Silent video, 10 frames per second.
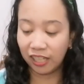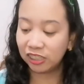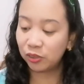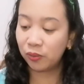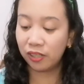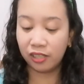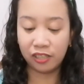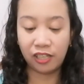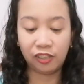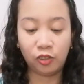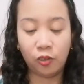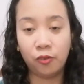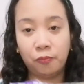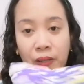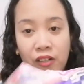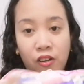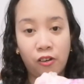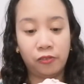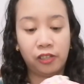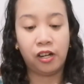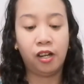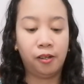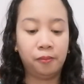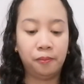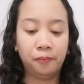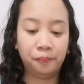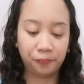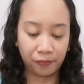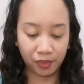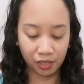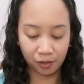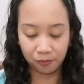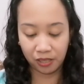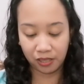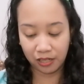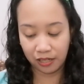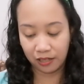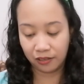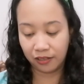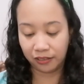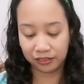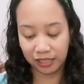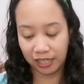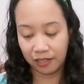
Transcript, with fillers: next one, ito, pang cover up ng mga, let's say,